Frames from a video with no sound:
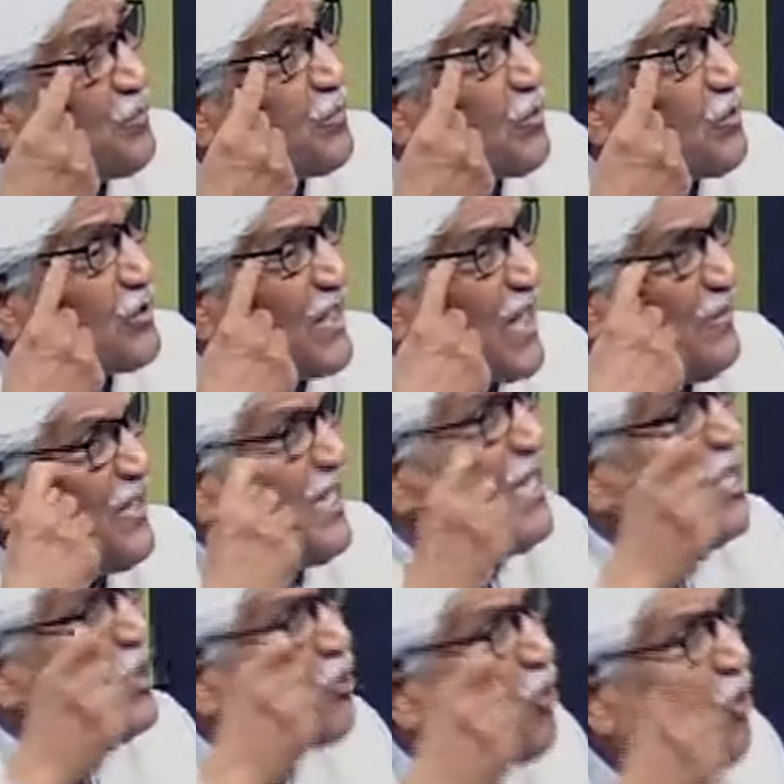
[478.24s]
করতে হবে
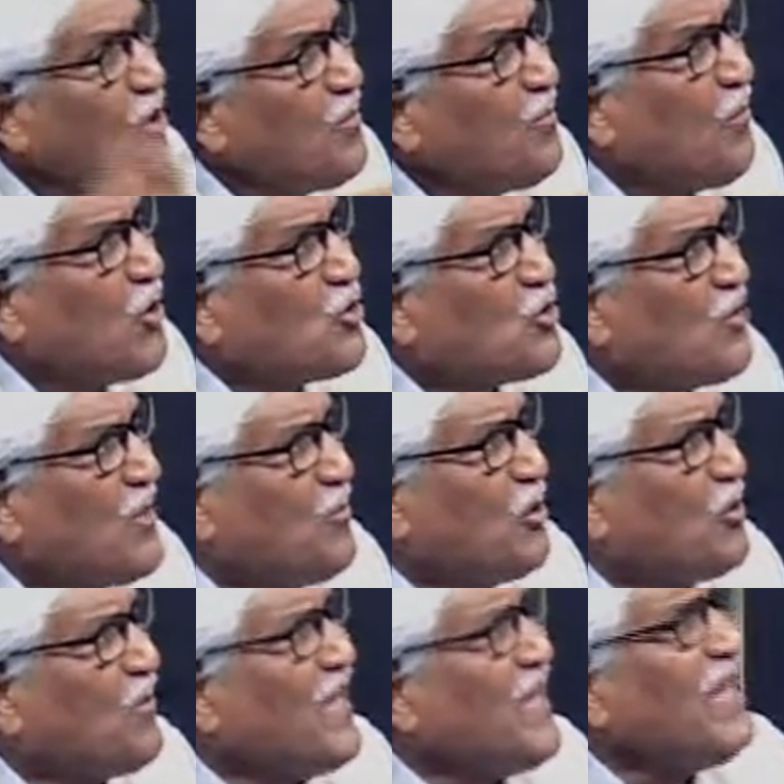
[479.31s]
কোন ওষুধে
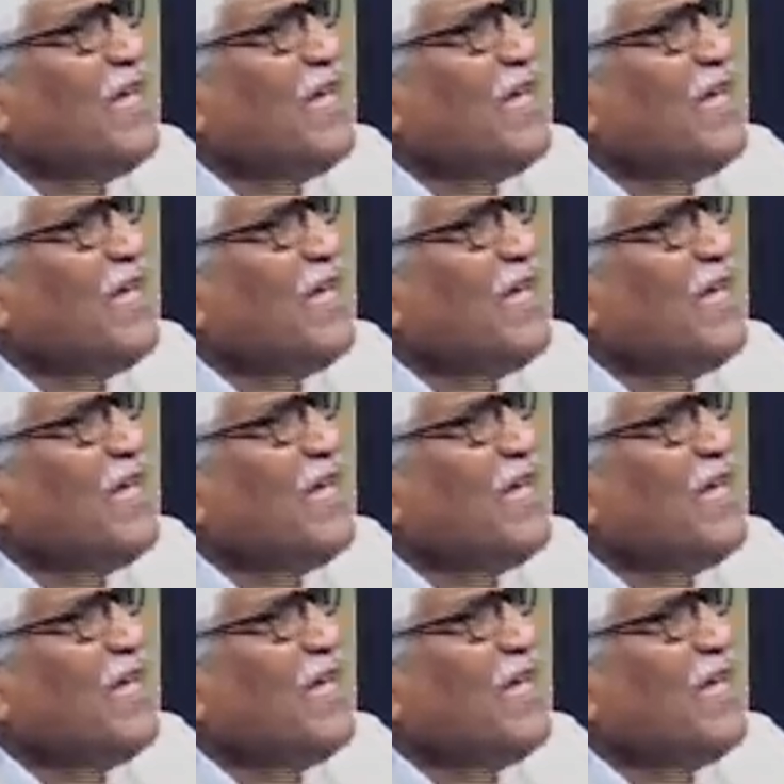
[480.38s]
মরবে